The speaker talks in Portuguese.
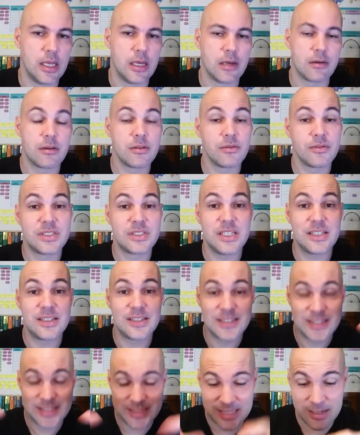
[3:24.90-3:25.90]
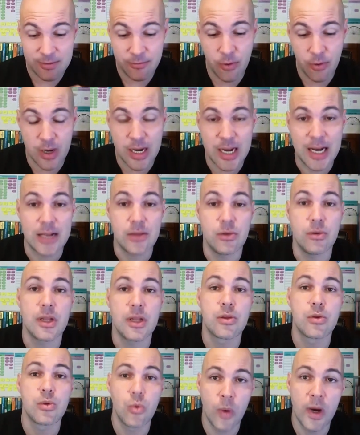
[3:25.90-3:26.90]
Quando você está focado na
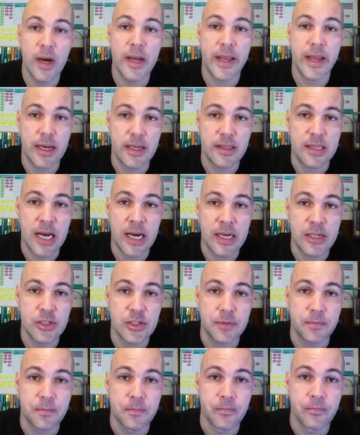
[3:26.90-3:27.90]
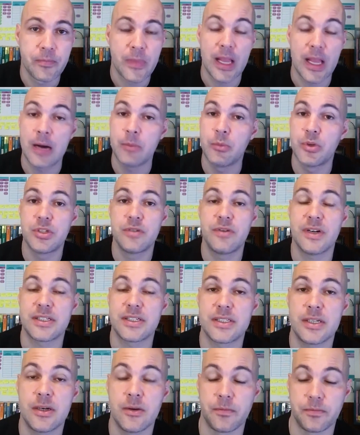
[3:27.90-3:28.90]
tua realidade, a
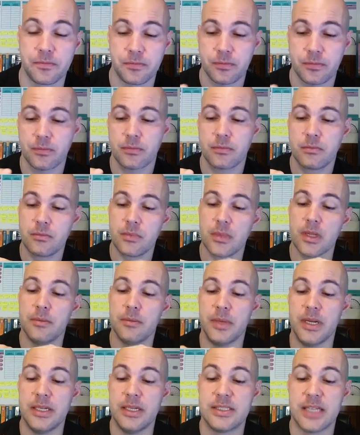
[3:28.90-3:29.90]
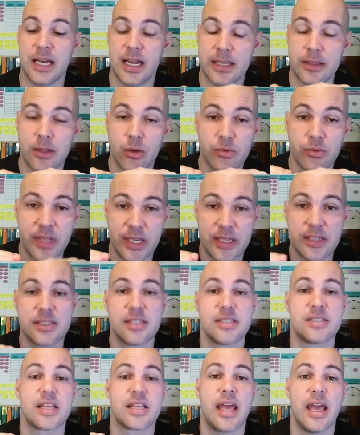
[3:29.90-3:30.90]
motivação, beleza, ela não tem
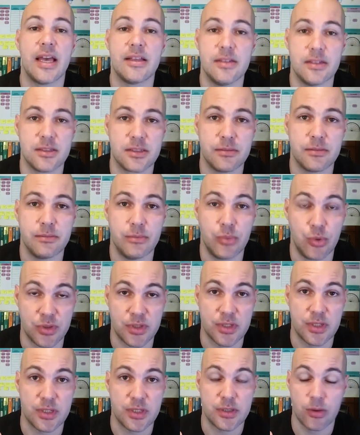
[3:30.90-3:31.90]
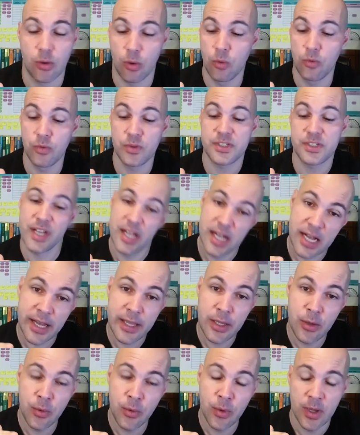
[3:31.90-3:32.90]
essas quedas bruscas. Ou você
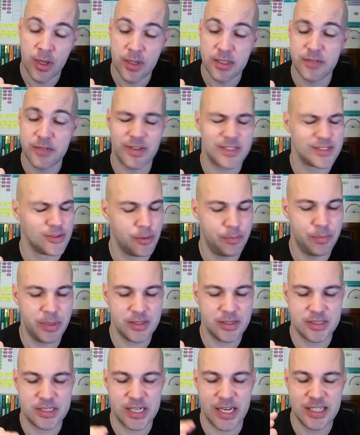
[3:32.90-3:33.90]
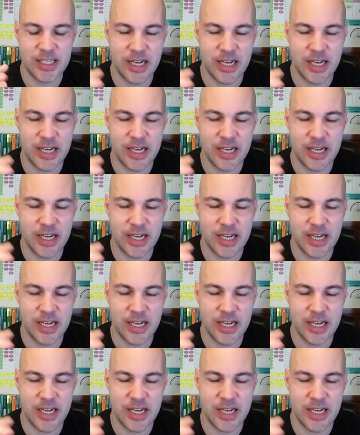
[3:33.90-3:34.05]
caiu, você fala assim, opa, saí da